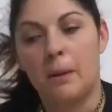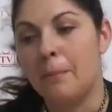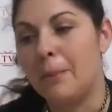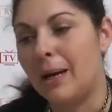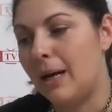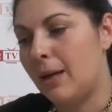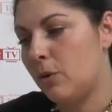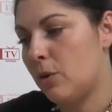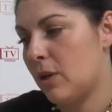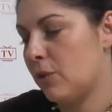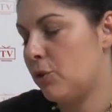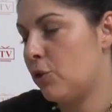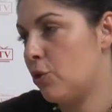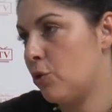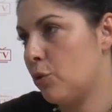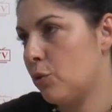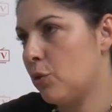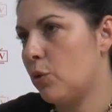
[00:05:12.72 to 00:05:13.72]
Ma allora ci
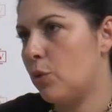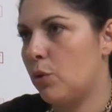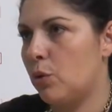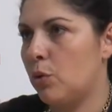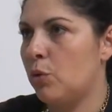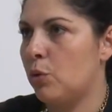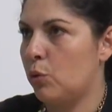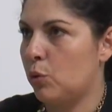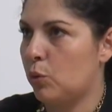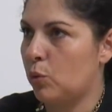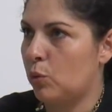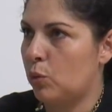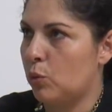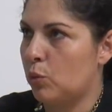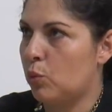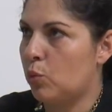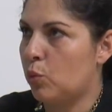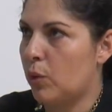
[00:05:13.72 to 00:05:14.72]
sono
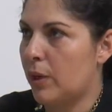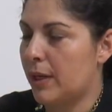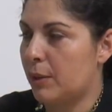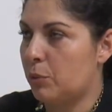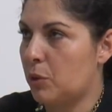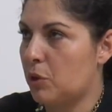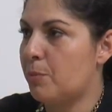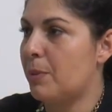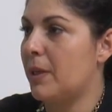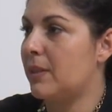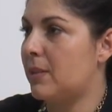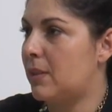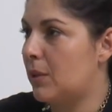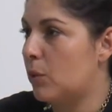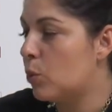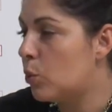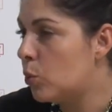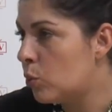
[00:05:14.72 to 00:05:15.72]
Due, due,
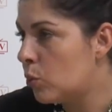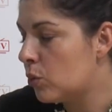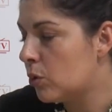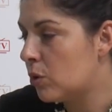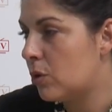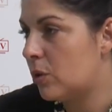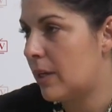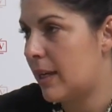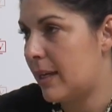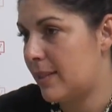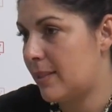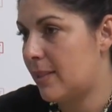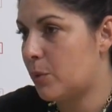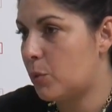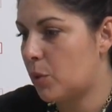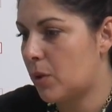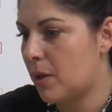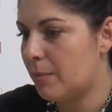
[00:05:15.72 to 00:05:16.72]
aspetti. Uno è
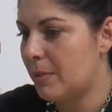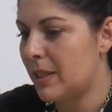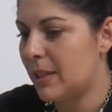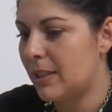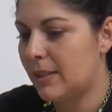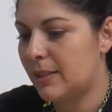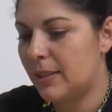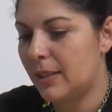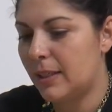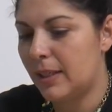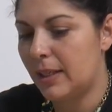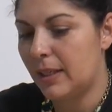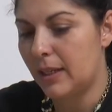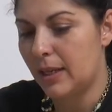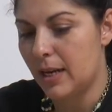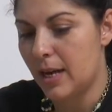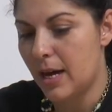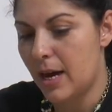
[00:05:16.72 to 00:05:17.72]
sicuramente
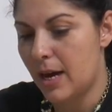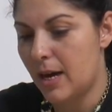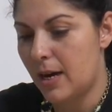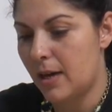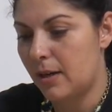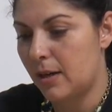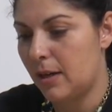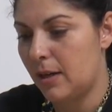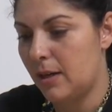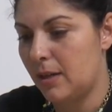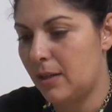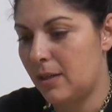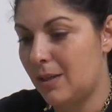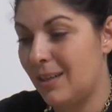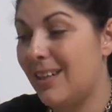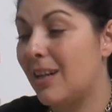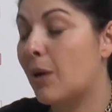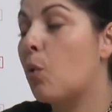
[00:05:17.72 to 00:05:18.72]

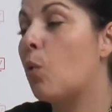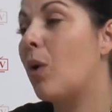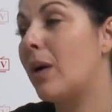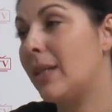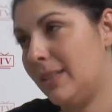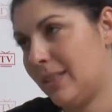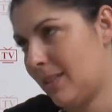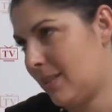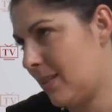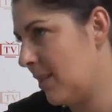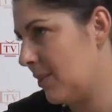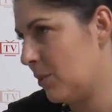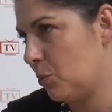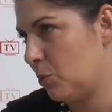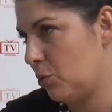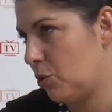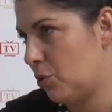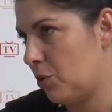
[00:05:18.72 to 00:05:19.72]
la, uh, la qualità
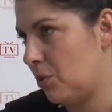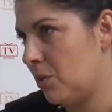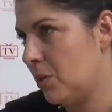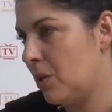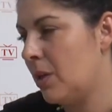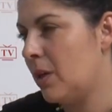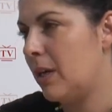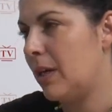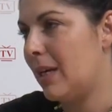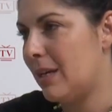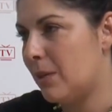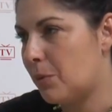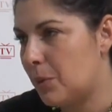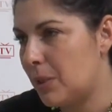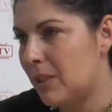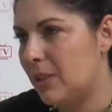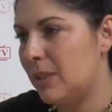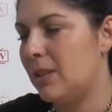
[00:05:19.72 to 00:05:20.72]
dell'annuncio e
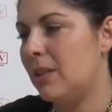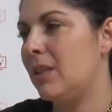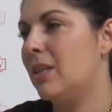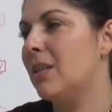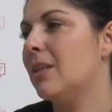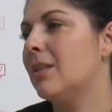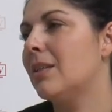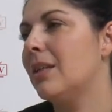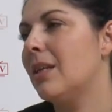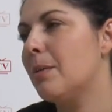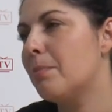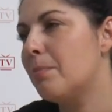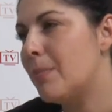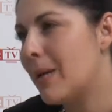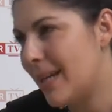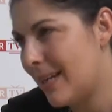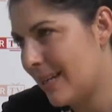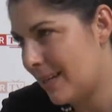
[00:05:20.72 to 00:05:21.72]
quindi delle
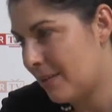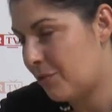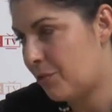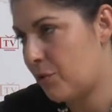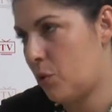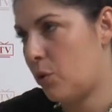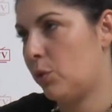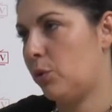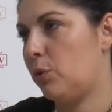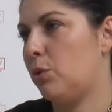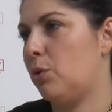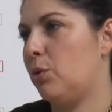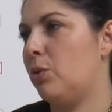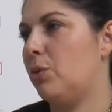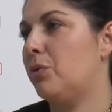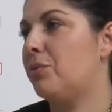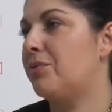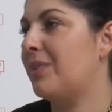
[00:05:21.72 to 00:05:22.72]
belle
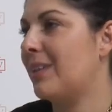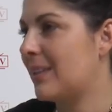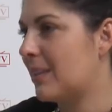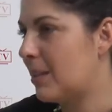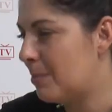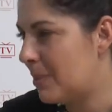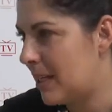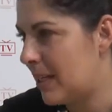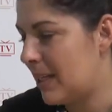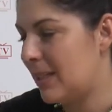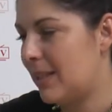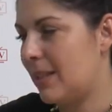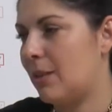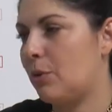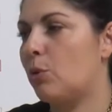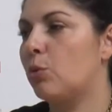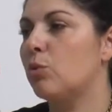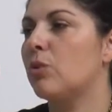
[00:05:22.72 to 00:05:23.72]
foto fatte
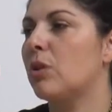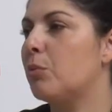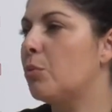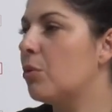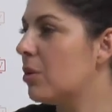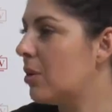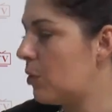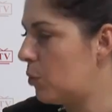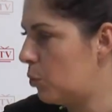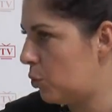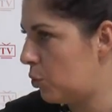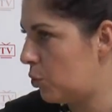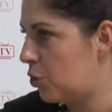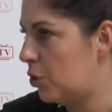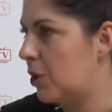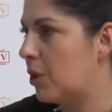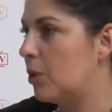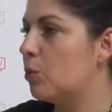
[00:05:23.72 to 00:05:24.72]
bene, con una buona
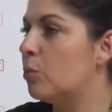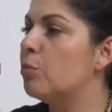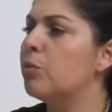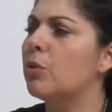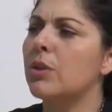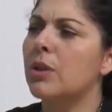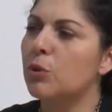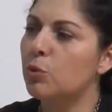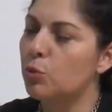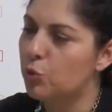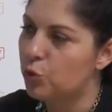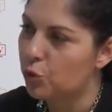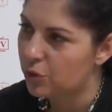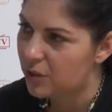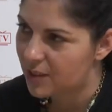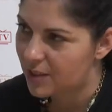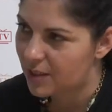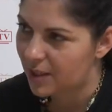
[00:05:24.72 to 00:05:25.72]
luce, un buon annuncio
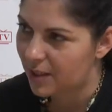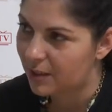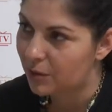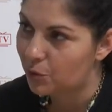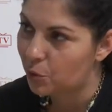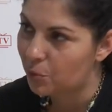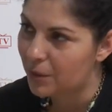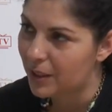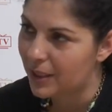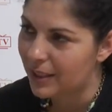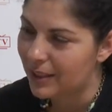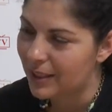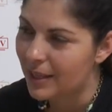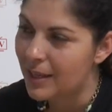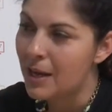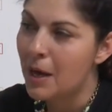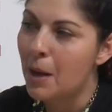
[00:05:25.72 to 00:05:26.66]
descritto bene,